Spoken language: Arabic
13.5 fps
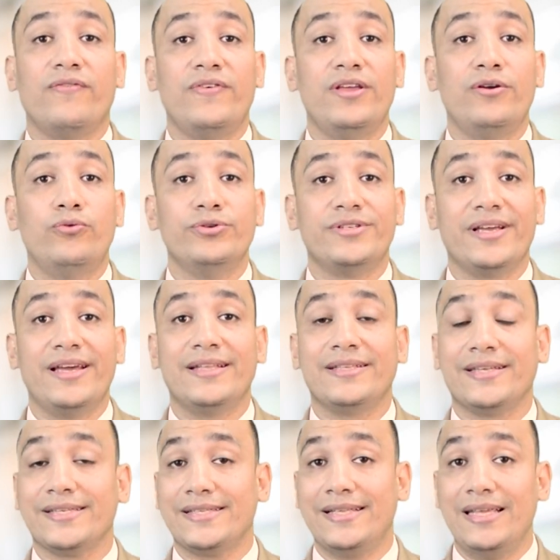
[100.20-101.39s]
في جزئيه
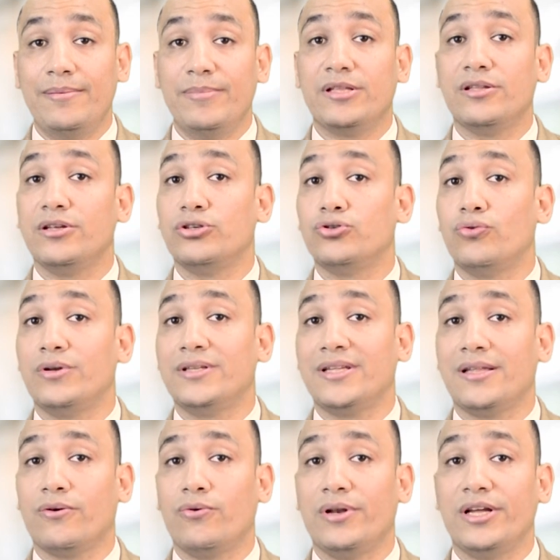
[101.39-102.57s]
تسليمه شغل
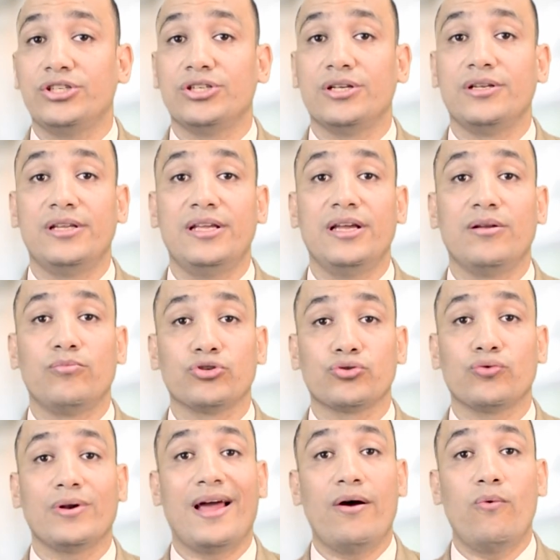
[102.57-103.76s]
الداتا كوليكشن
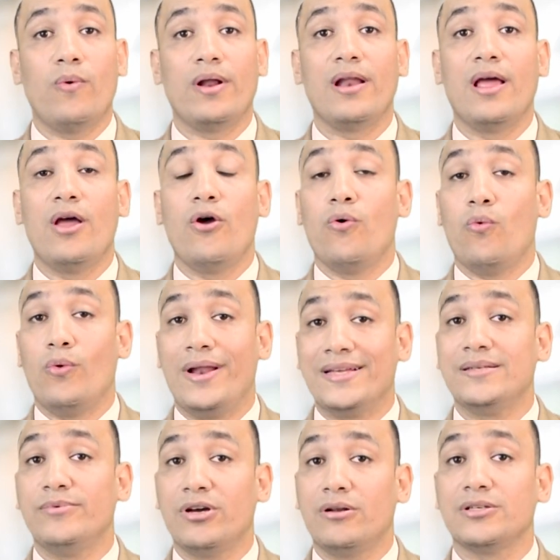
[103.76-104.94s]
للمشروع الاول
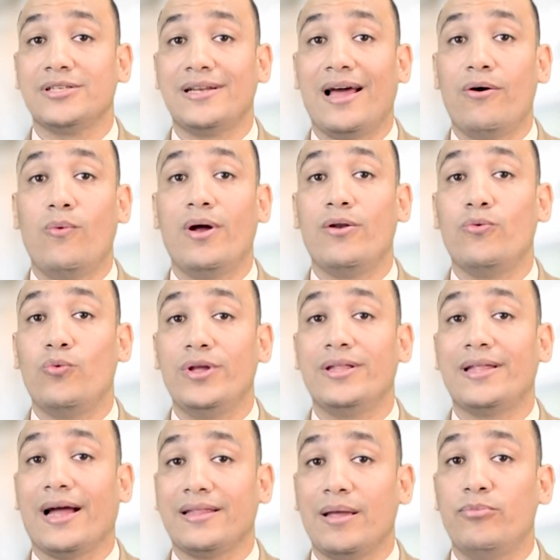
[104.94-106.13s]
ولازم يخلص الاول
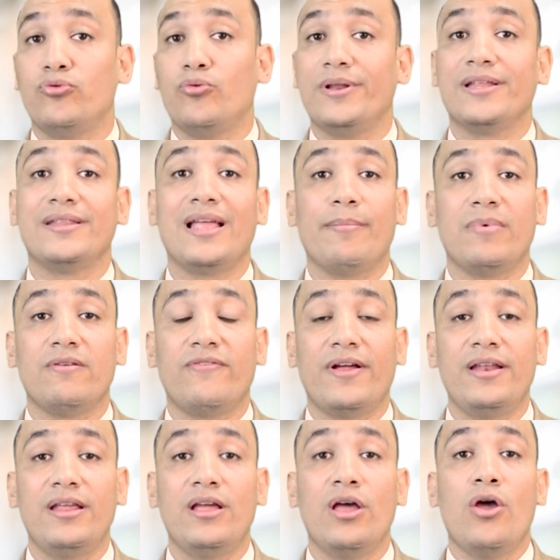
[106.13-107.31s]
وتعتمده من الدعم
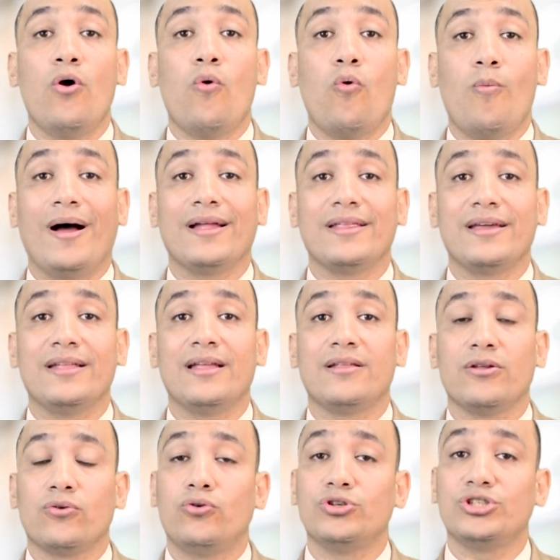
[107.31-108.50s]
الفني وبعد كده
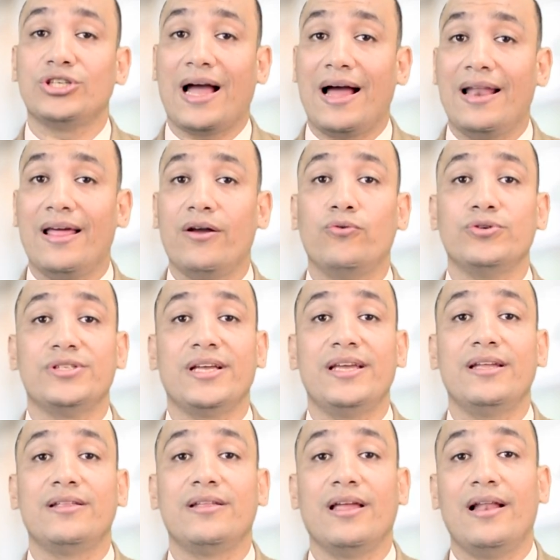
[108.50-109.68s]
تخش على
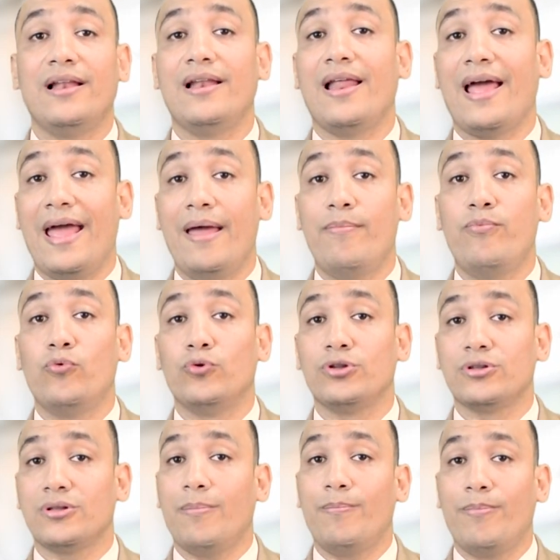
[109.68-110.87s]
جزئيه الهاب
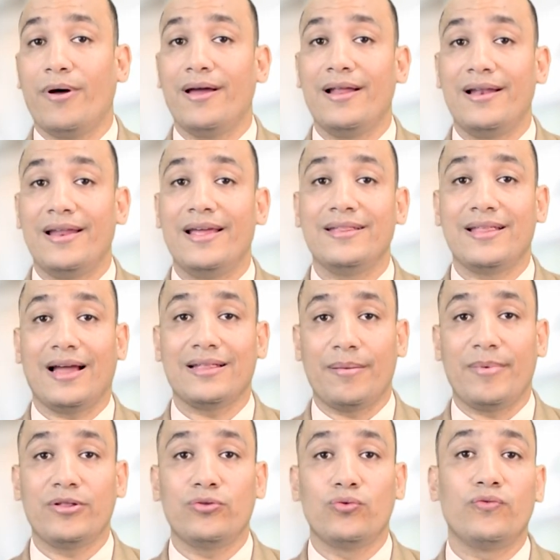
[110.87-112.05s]
وتطبق اللي انت
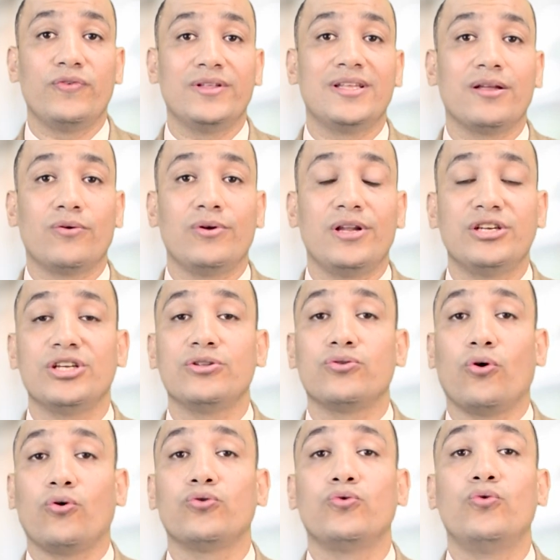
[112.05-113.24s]
اعتمدته في داتا كوليكشن
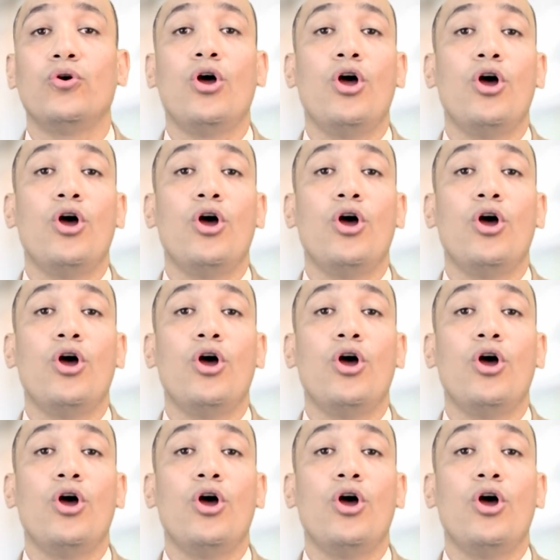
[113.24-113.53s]
تحطه